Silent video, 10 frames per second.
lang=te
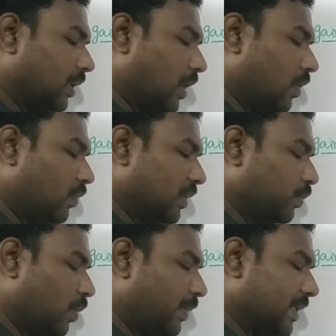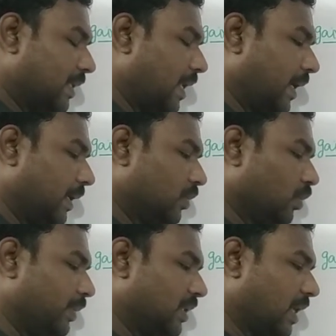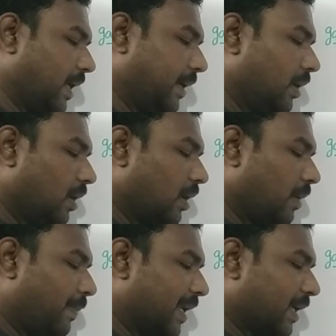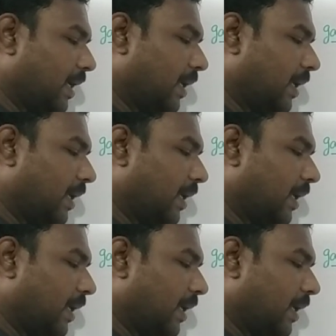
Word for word: డౌన్వర్డ్స్ మూమెంట్స్ని చూపించి మనకి